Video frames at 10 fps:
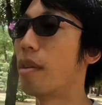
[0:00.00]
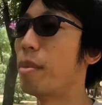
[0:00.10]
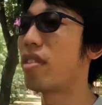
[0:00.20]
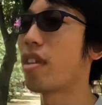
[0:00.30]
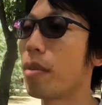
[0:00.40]
は
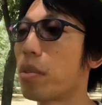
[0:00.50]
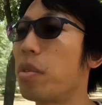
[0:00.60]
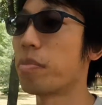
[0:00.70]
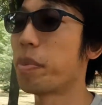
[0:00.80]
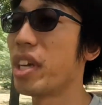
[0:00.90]
めっちゃ
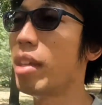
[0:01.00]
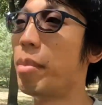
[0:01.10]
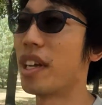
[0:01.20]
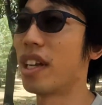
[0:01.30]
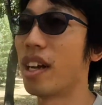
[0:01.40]
コスパいいみ
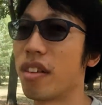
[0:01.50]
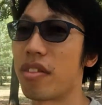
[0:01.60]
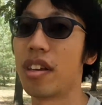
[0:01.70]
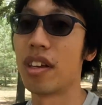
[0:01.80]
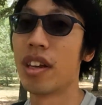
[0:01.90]
たいな
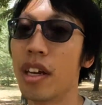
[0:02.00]
話